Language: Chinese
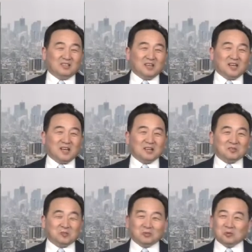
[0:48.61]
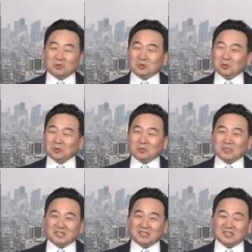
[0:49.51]
所以他说，如果中共
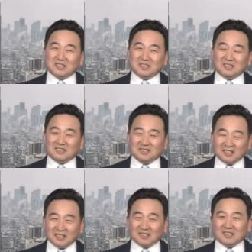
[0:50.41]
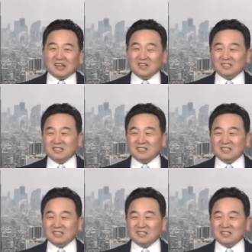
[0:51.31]
指证的指定的呢，